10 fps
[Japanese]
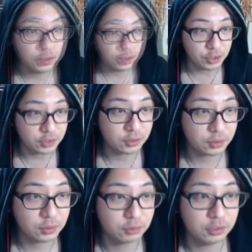
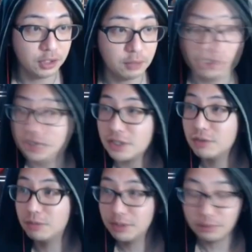ニューということでね、皆
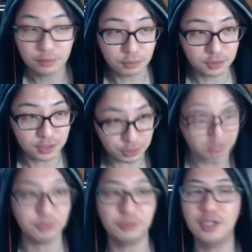さんのコメントもこう、
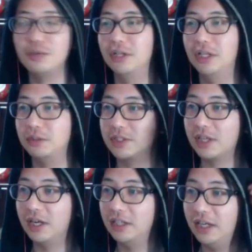じわっと出るようになっていま
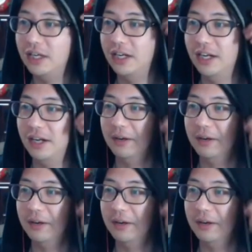すからね。